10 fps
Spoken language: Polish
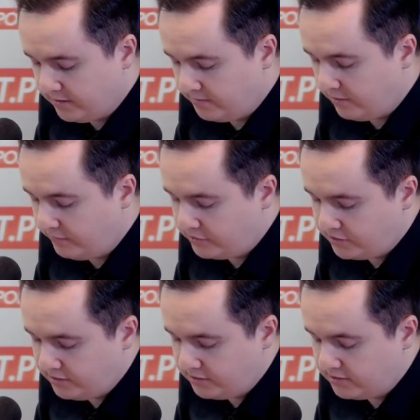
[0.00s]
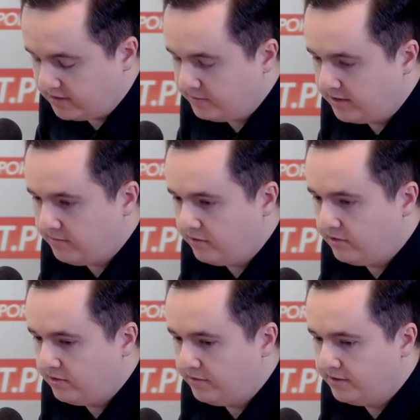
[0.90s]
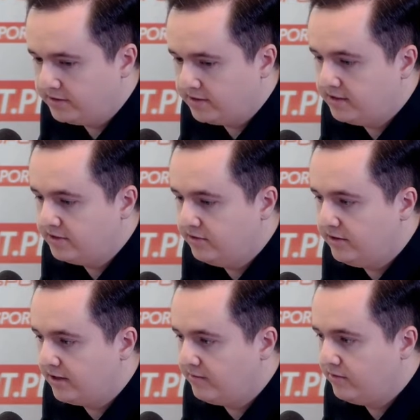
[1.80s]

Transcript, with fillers: Y, panowie, jeszcze zapytam o y, selekcjonera,